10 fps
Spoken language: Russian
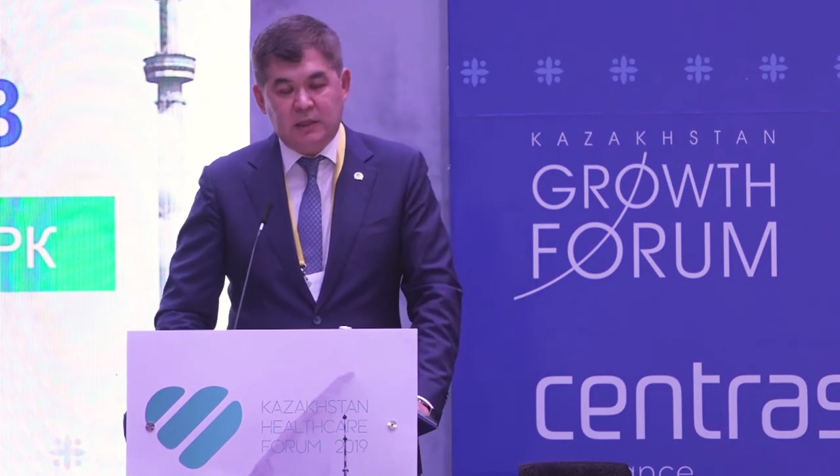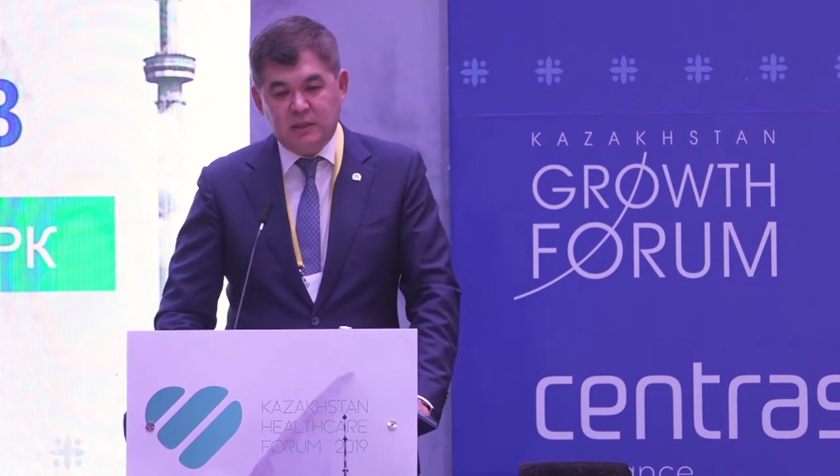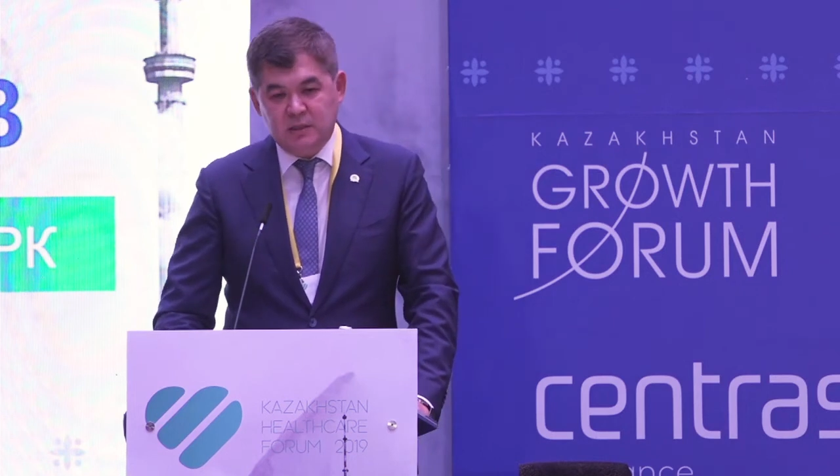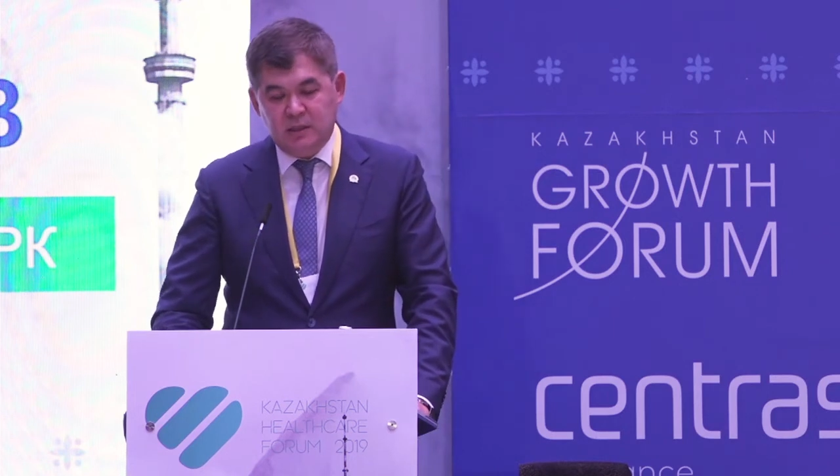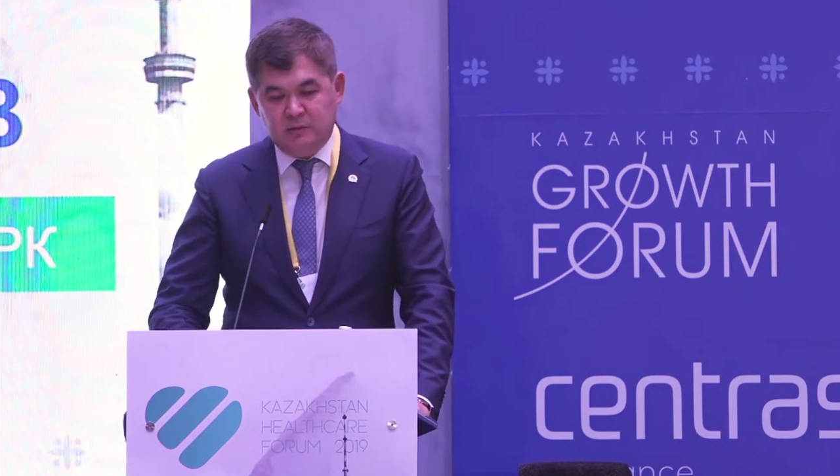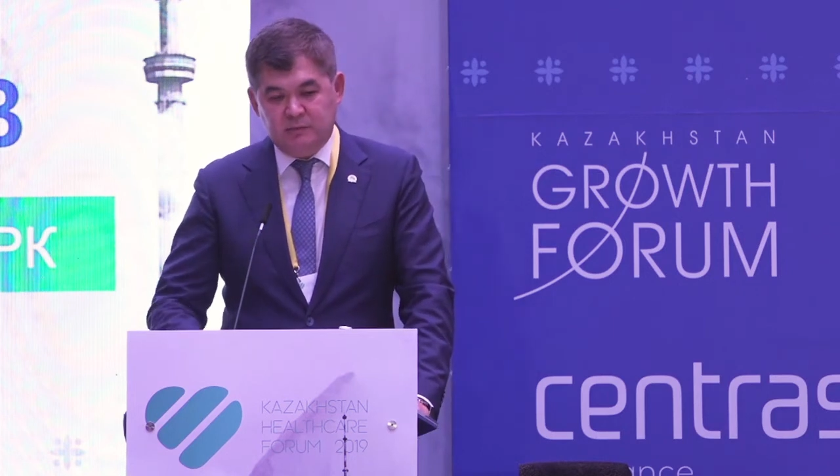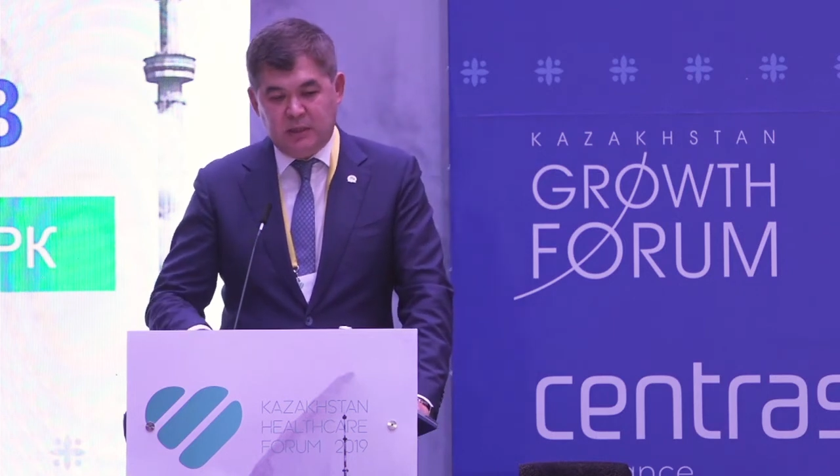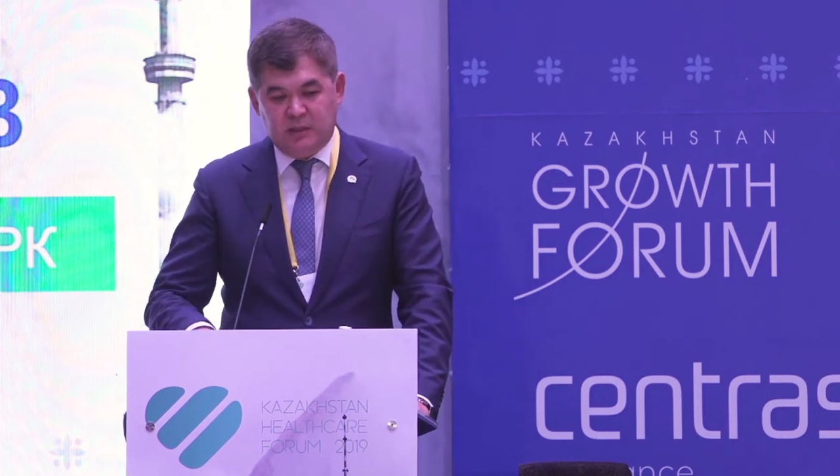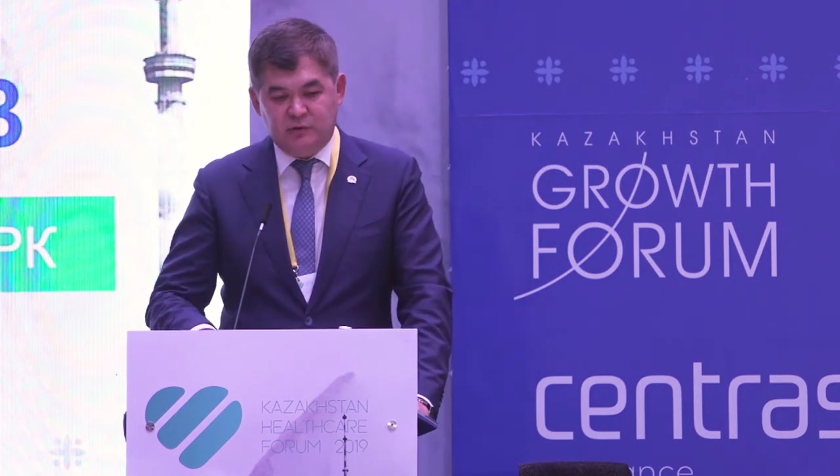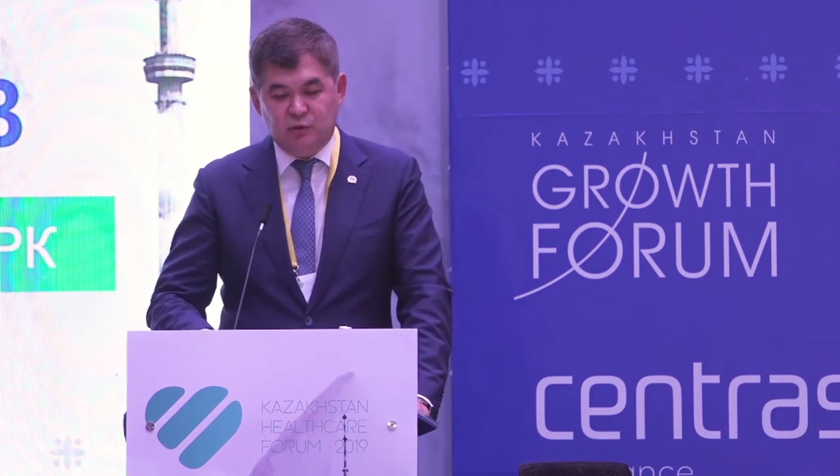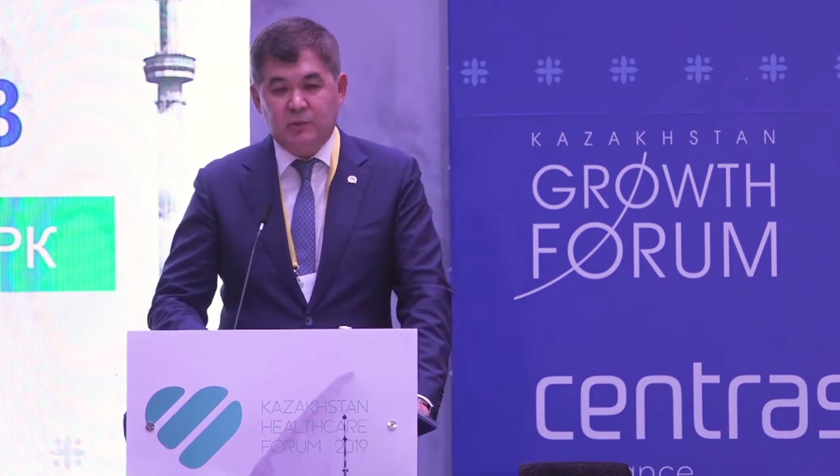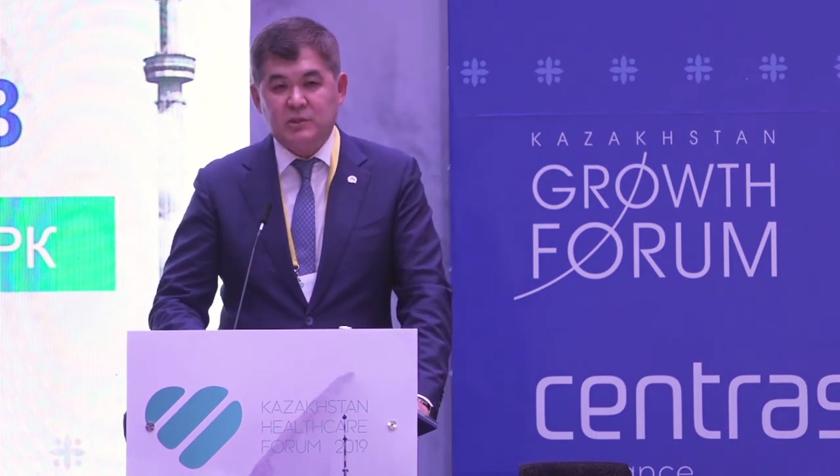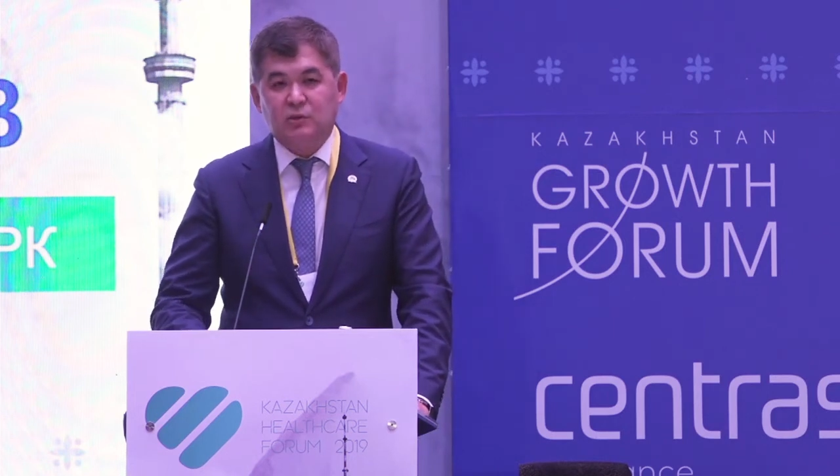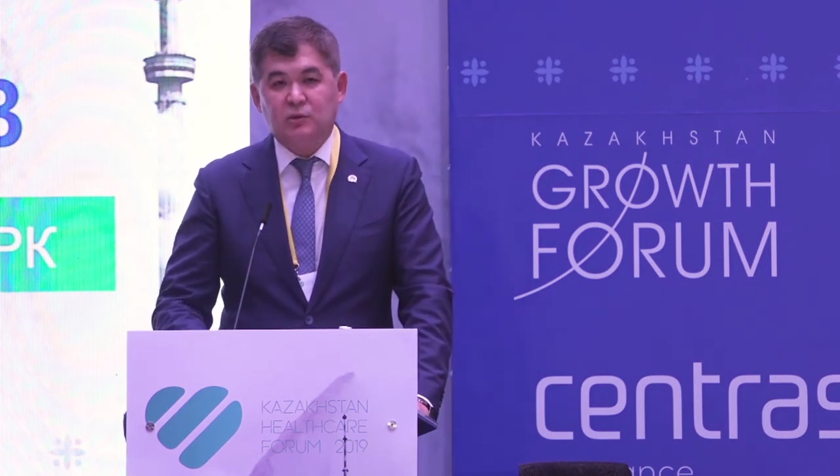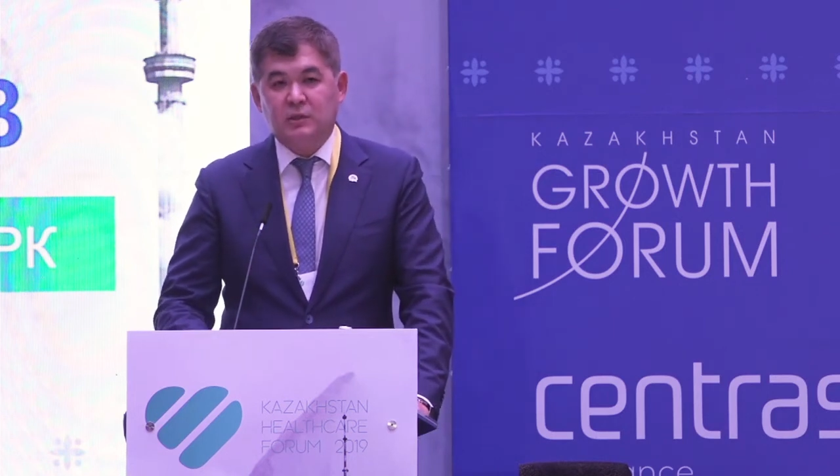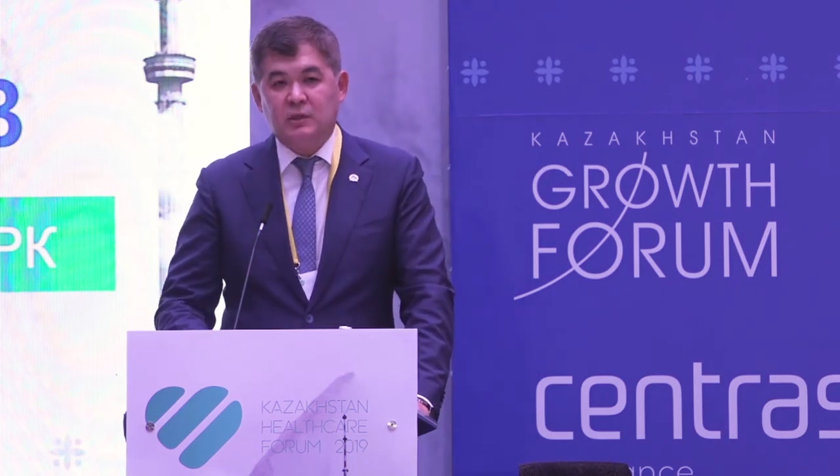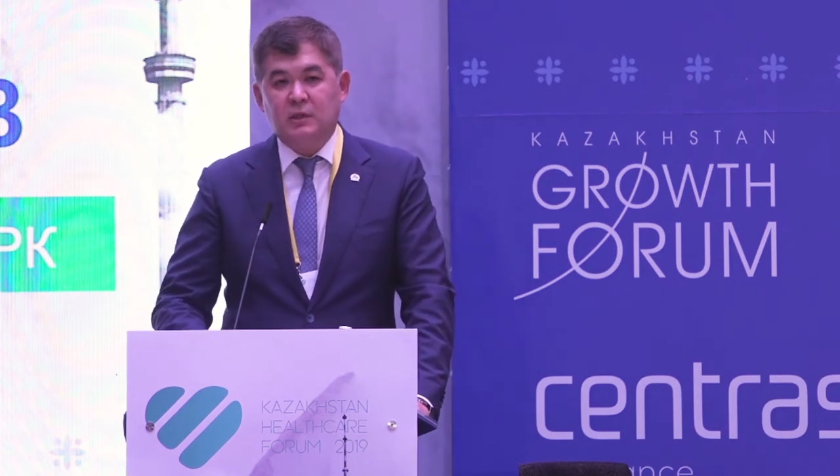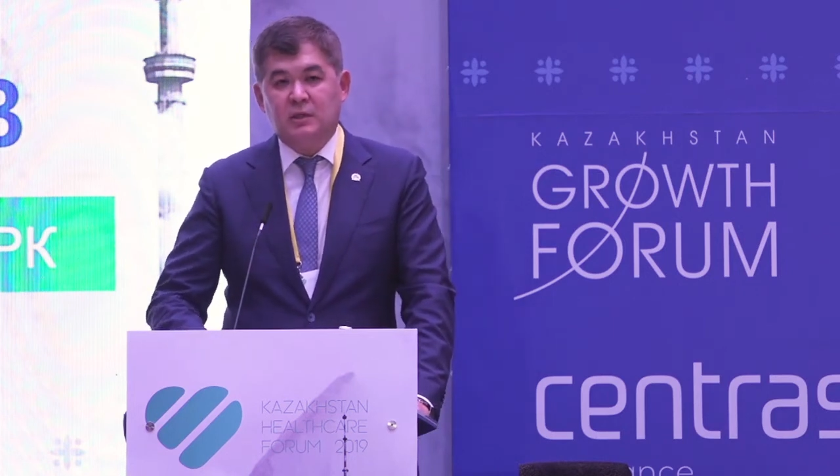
где все построено